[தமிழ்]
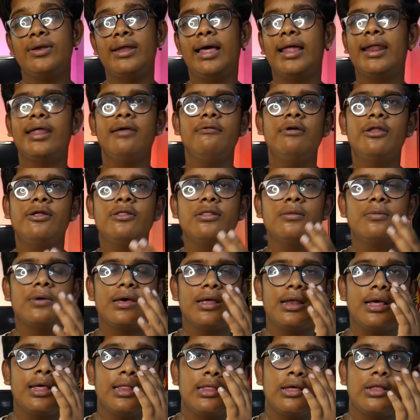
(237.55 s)
நிறைய பேர் வந்து
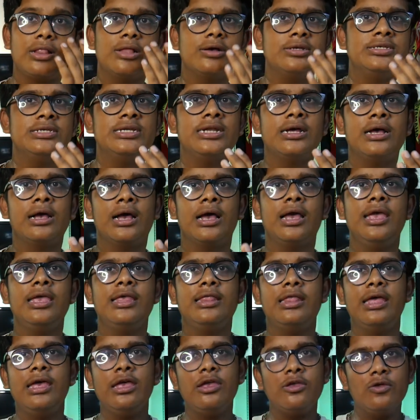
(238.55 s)
பார்த்தா அதை வந்து வச்சுருக்காங்க
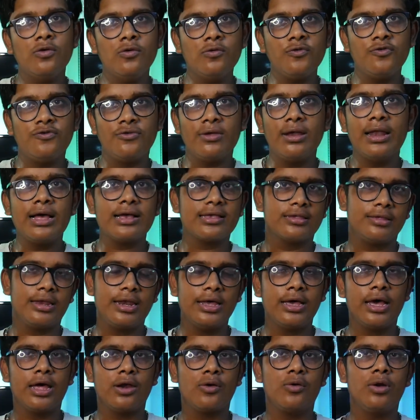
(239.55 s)
இதே யூஸ்டு
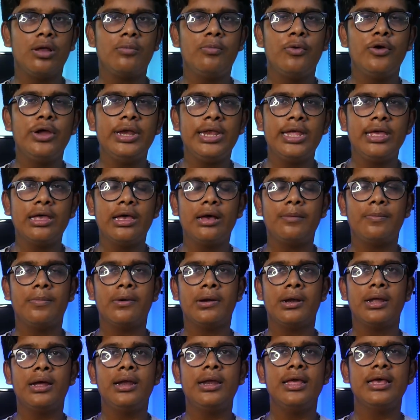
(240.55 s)
லக்ஸரி காருக்குள்ளே போயிட்டீங்க
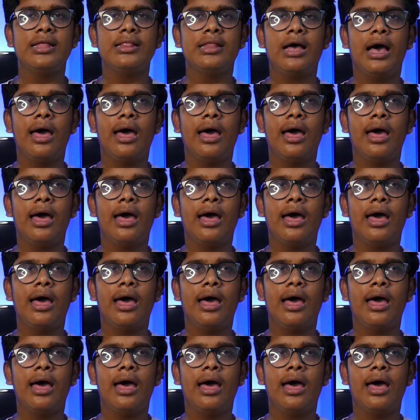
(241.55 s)
அப்படின்னா நீங்கள்